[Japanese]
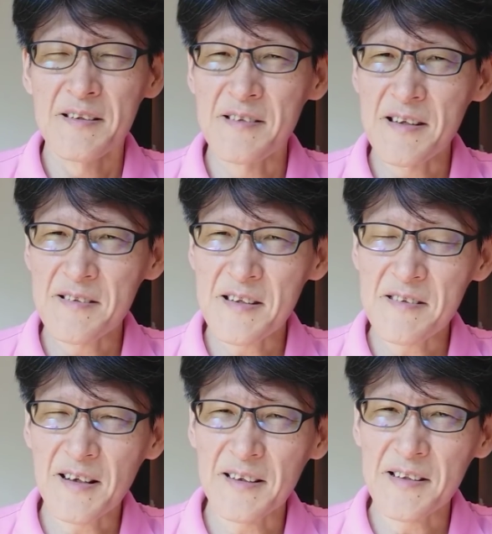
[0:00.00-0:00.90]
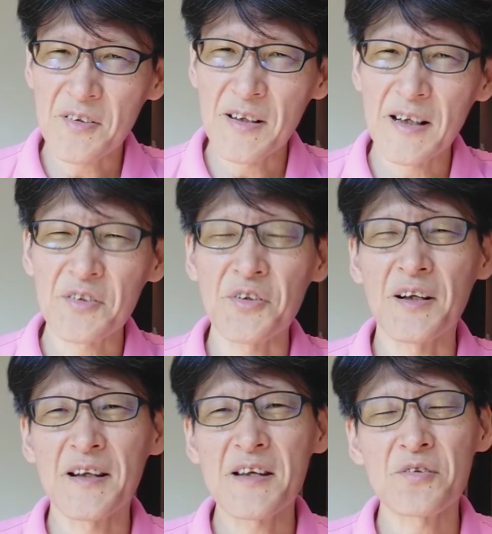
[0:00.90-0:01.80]
全然違ってるなという
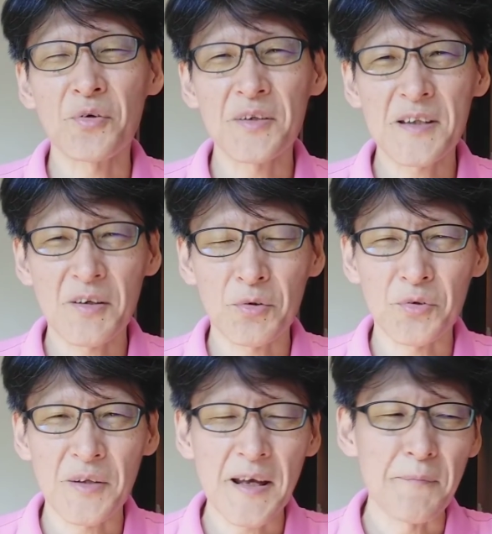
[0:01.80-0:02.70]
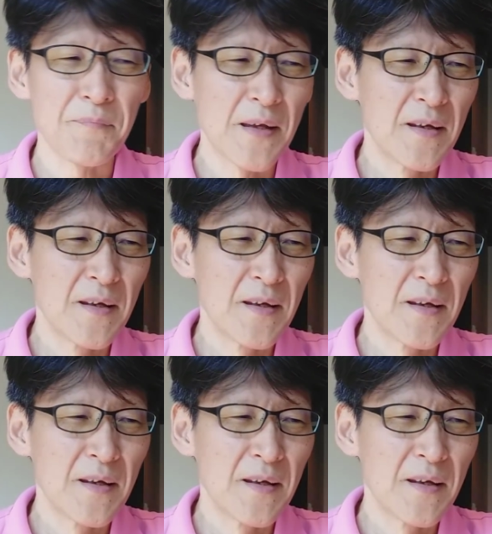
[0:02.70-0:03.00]
ようなね、そういったようなことで、